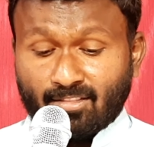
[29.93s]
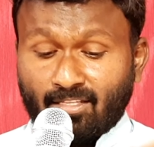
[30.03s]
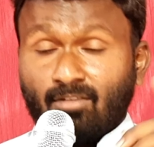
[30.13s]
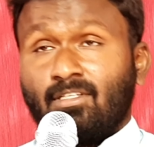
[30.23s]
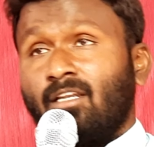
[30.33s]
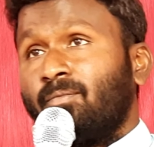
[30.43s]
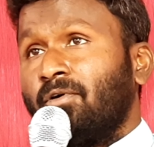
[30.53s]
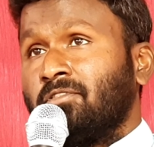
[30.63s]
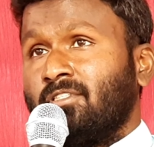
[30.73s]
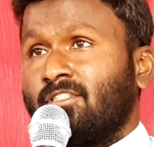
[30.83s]
దేవుడు నన్ను
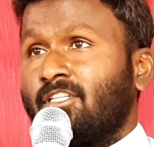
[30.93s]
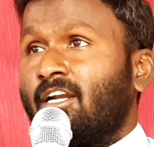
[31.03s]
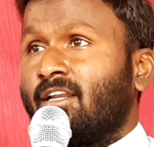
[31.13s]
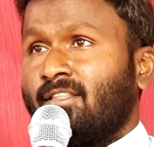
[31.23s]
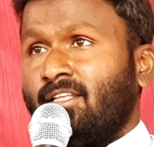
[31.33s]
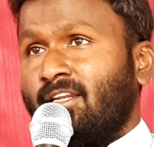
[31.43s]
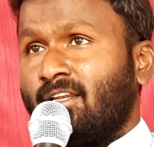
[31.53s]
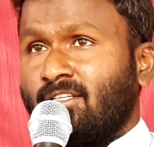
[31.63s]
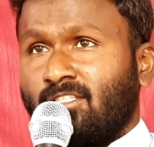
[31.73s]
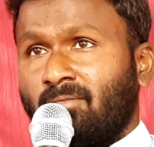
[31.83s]
పోషిస్తున్నాడు
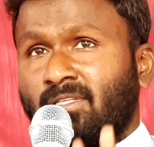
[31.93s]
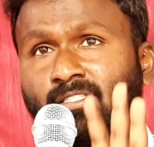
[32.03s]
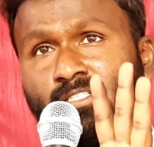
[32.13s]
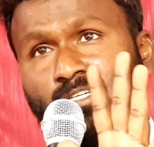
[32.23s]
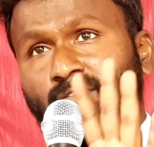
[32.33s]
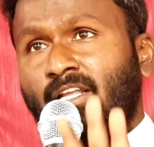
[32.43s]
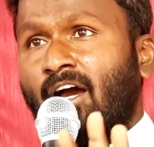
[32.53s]
దినానికి సంబంధించినటువంటి